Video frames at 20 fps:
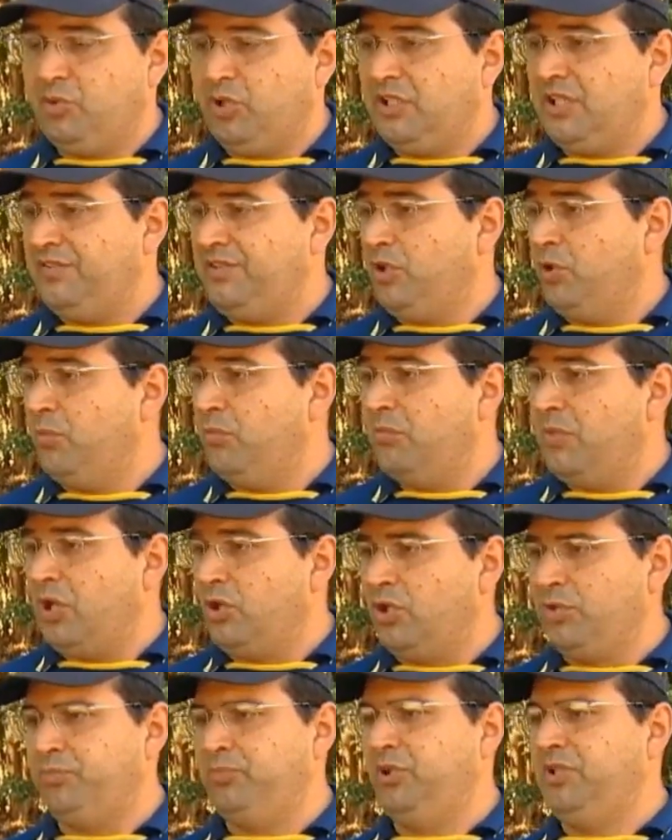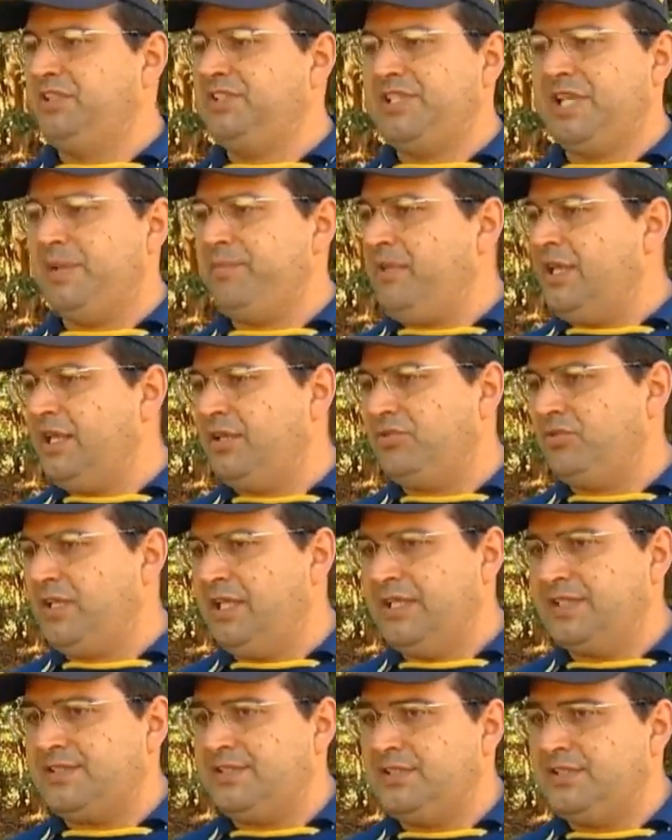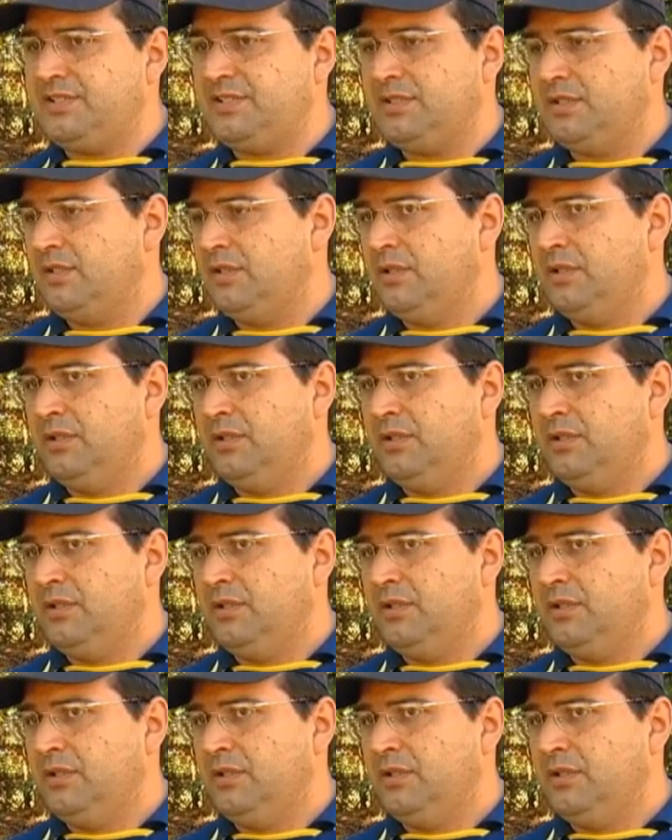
pode haver o maior policiamento que existe.